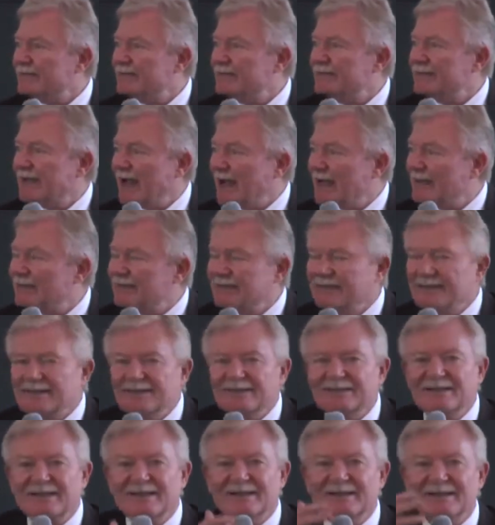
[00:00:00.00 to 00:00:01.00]
Sachen, die
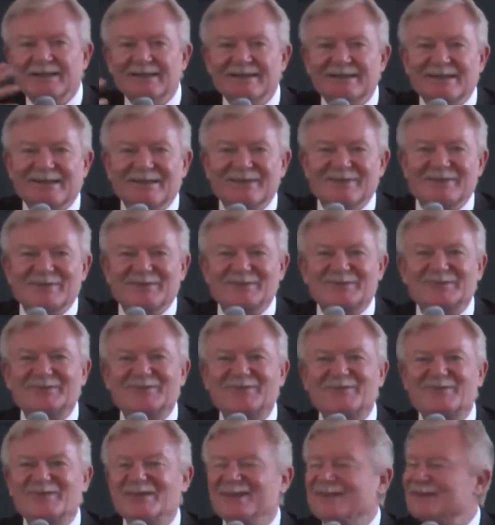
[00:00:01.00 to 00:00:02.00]
in der, in der Luft
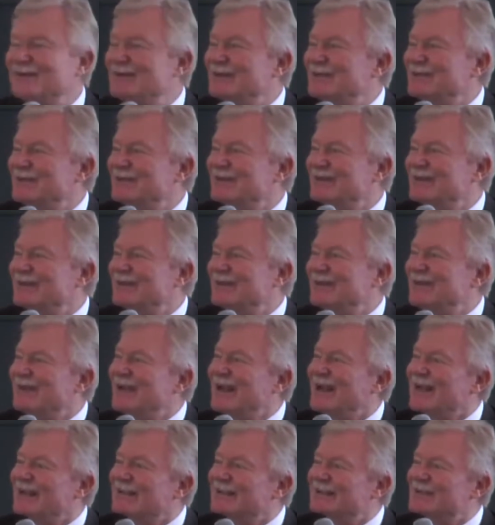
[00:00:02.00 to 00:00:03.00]
schwirren und die
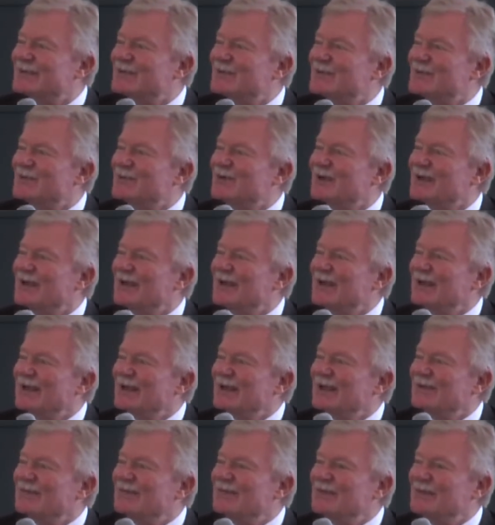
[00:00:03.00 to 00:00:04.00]
Reaktion,
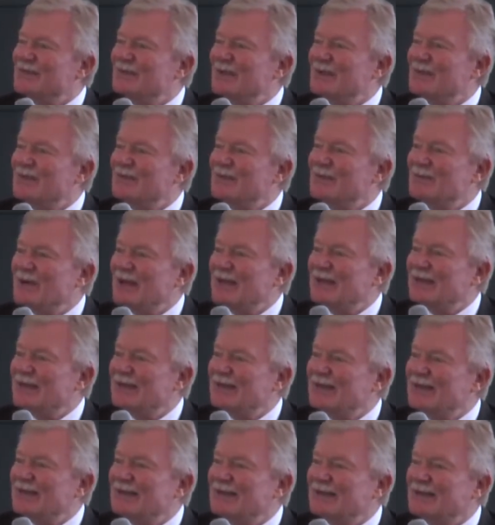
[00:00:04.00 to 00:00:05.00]
wie, wie man
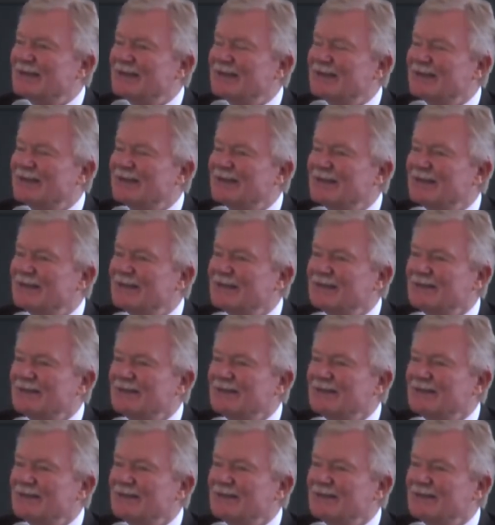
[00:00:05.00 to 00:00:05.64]
den